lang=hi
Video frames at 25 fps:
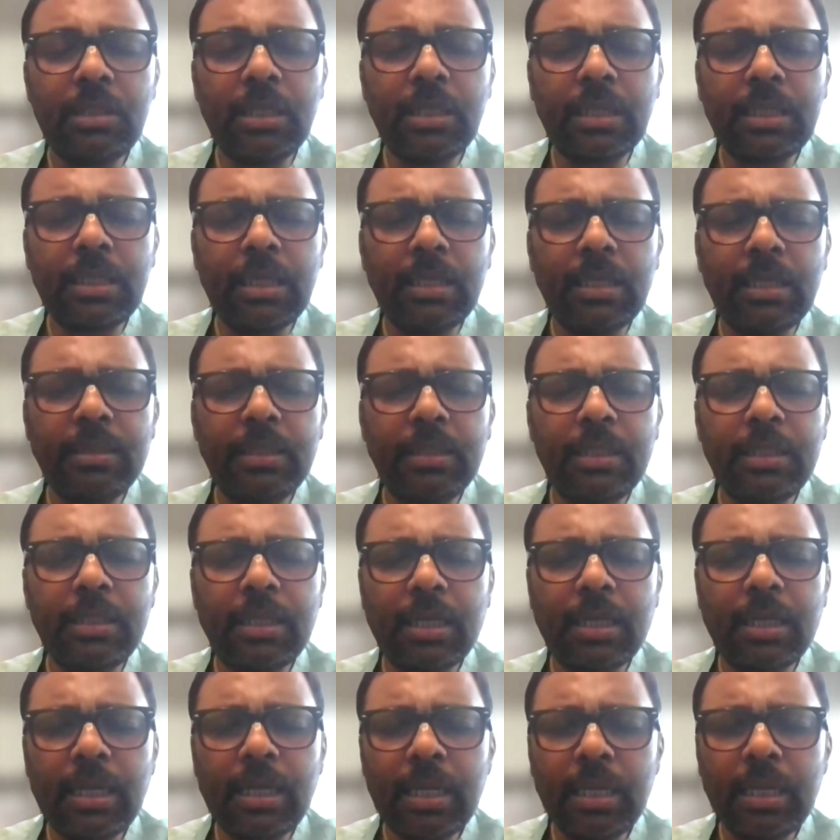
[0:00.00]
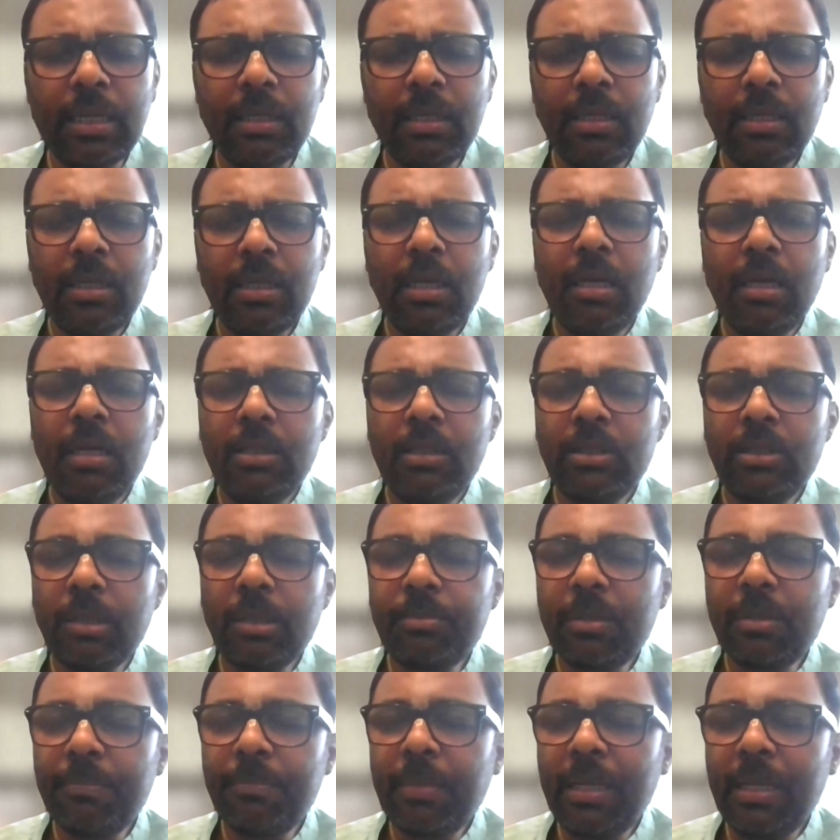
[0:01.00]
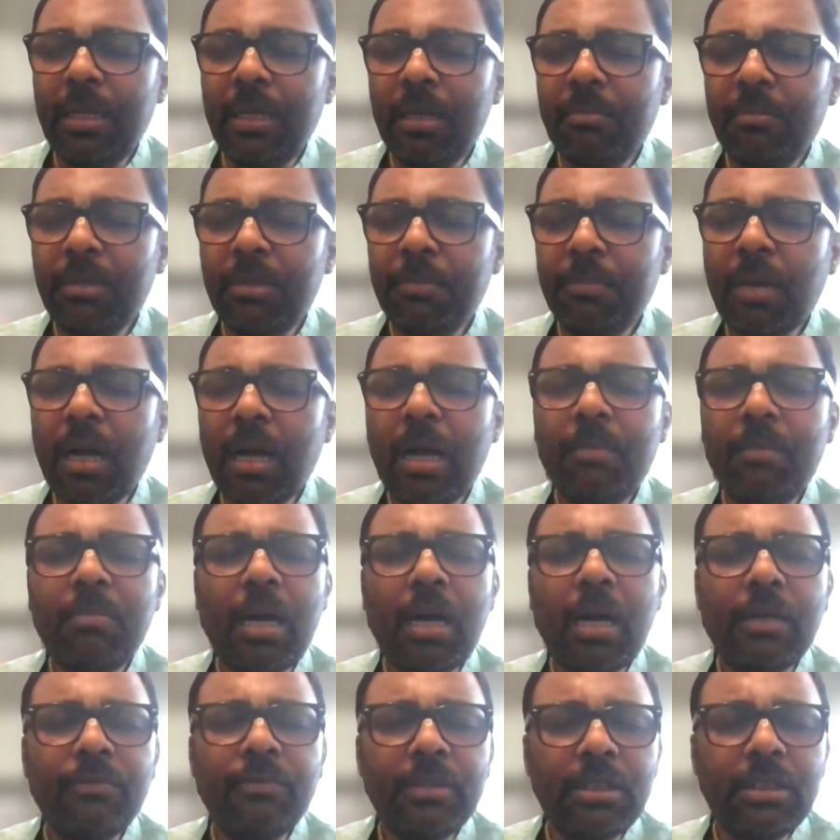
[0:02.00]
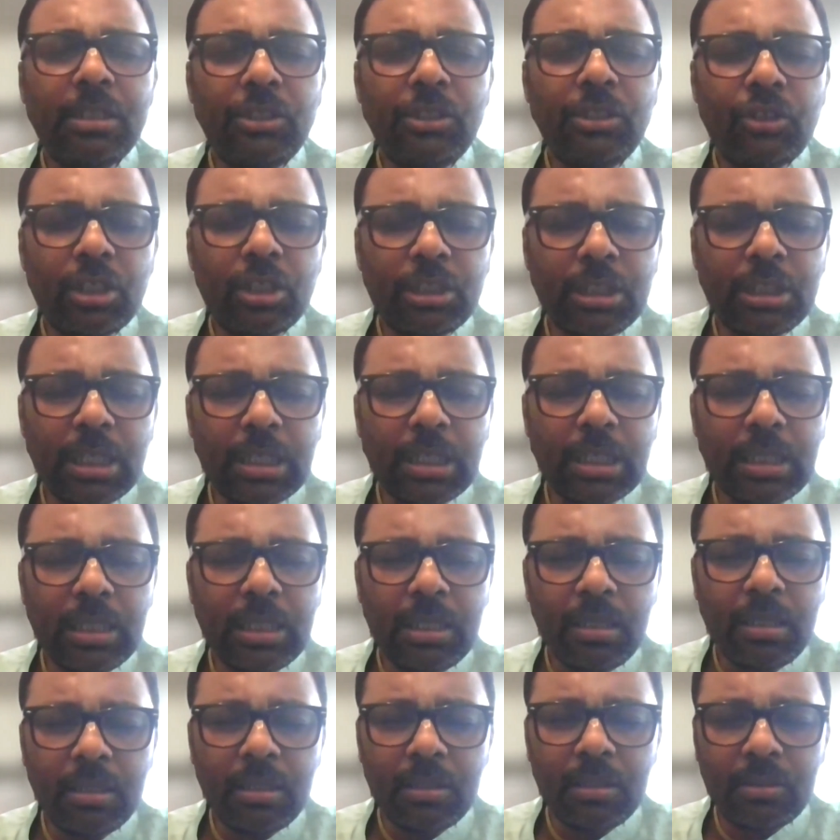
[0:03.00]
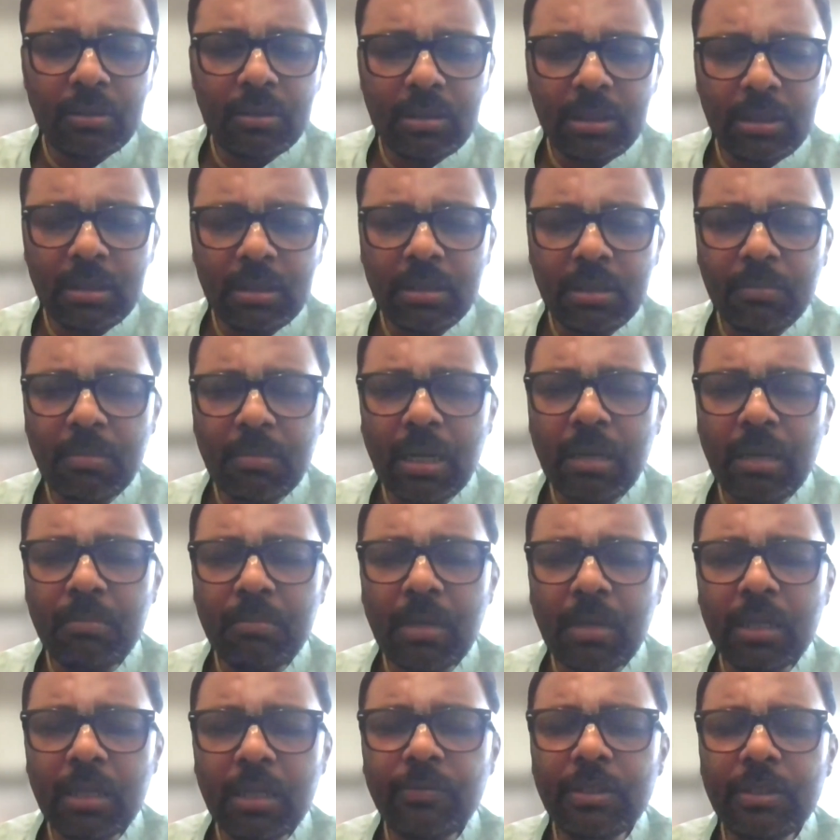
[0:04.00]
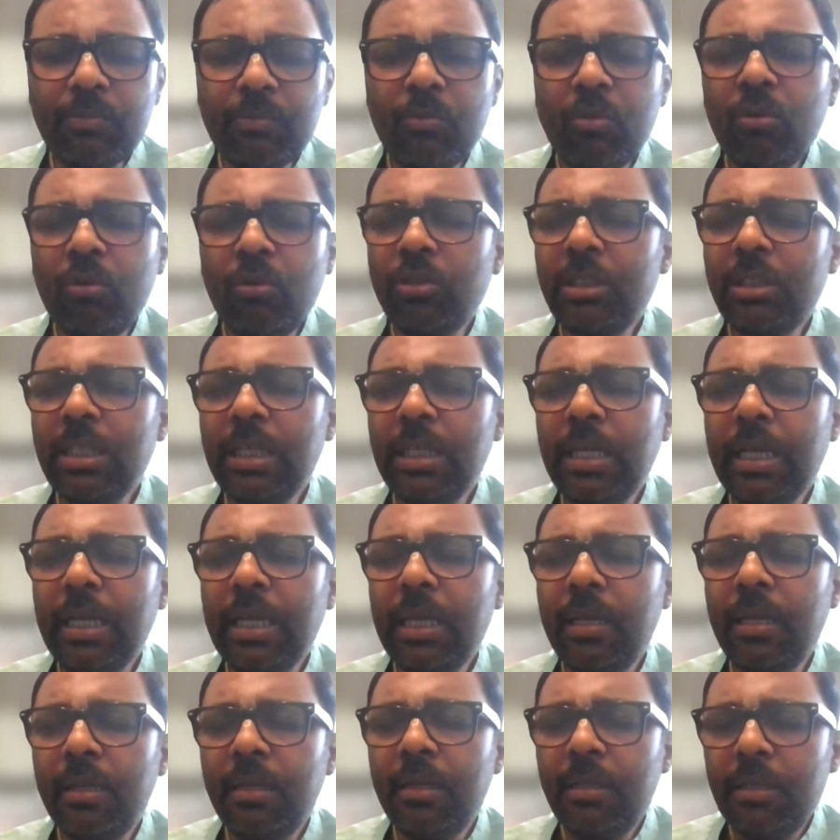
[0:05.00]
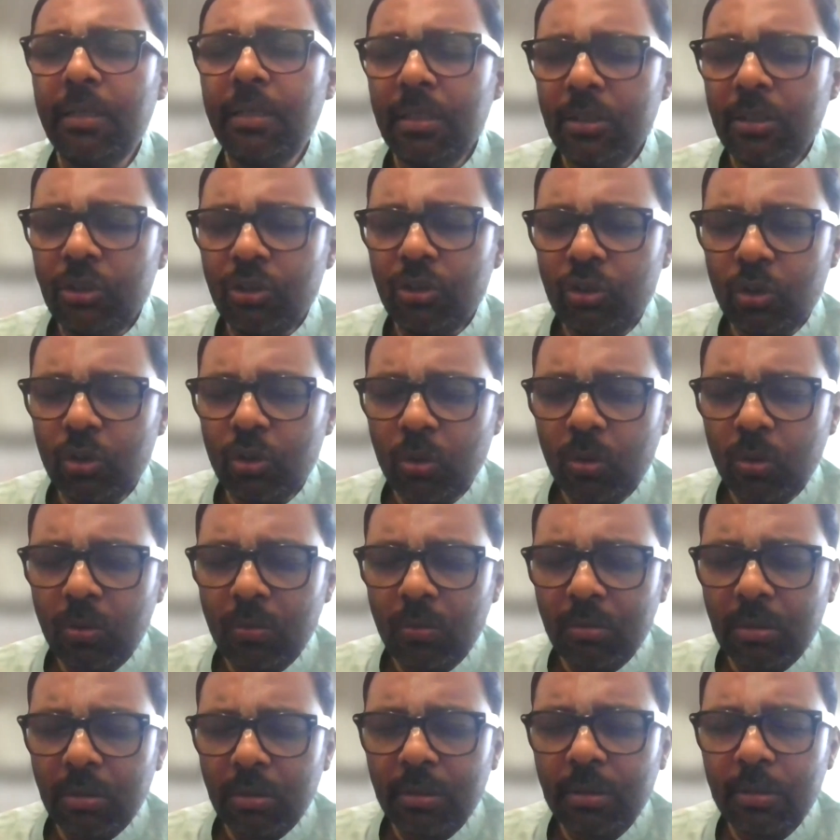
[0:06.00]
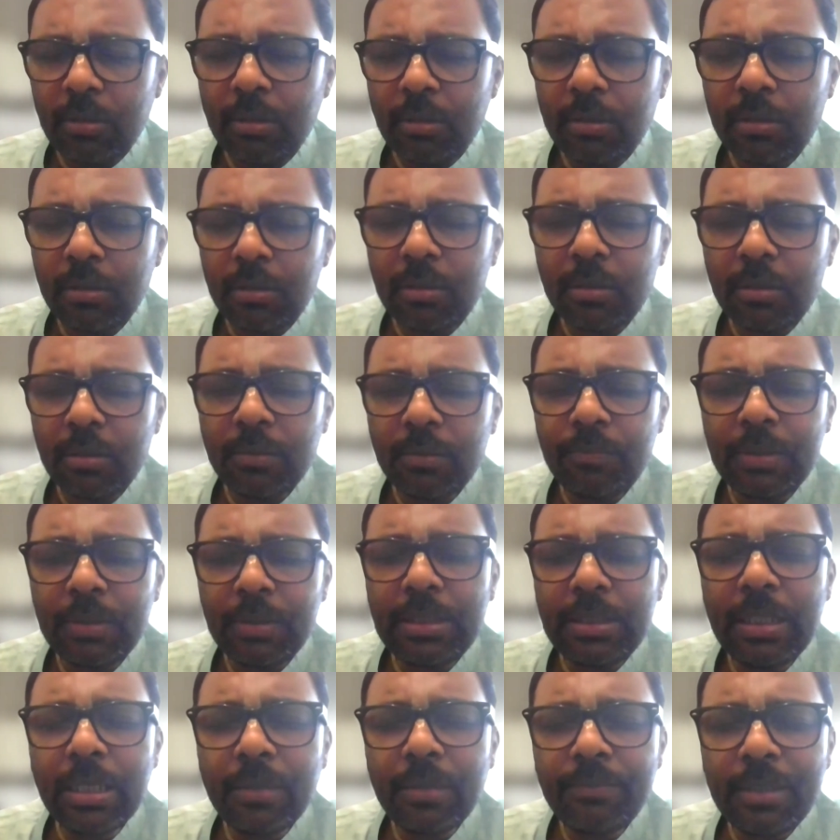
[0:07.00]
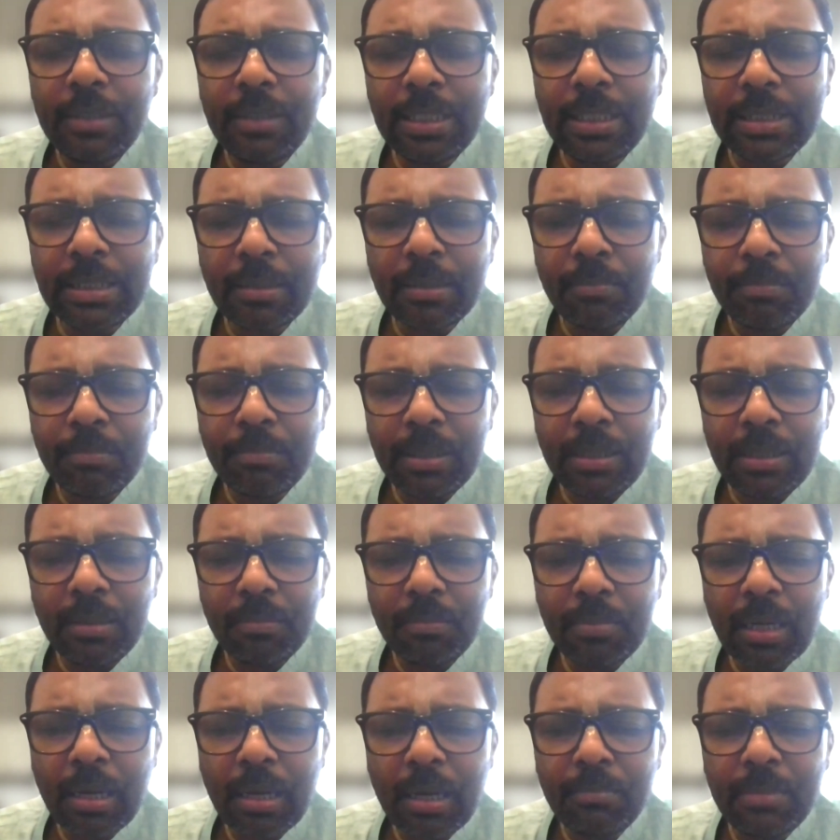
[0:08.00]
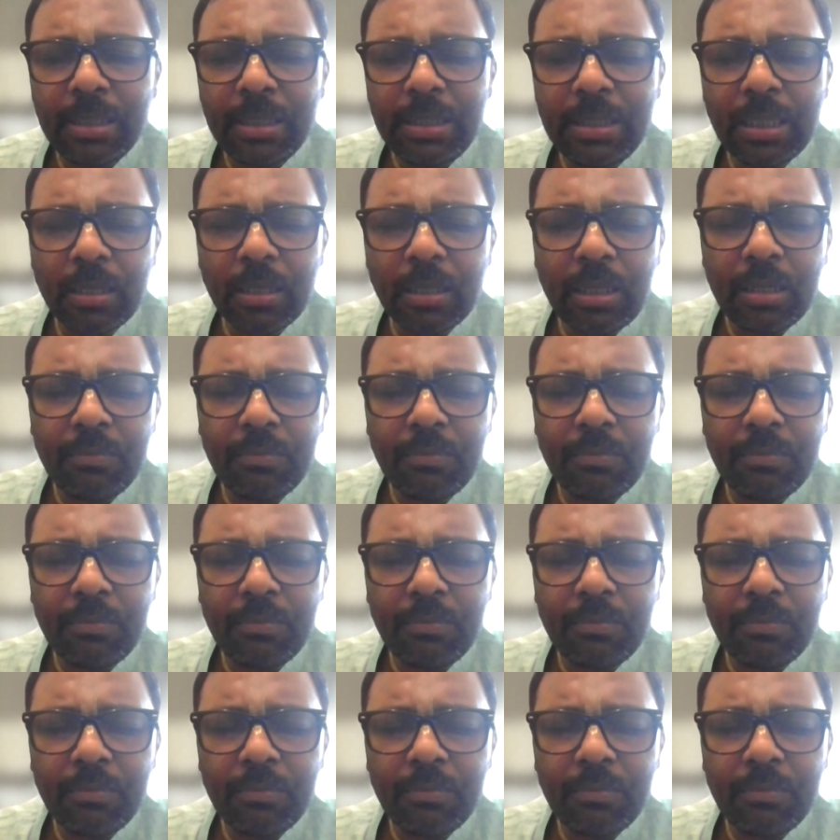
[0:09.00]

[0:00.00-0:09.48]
क्या क्या अध्ययन करा है सबसे पहले हमने महाभागवत की चर्चा की ठीक है महाभागवत वो होते हैं जो अः विद्या विनय संपन्न ब्राह्मणी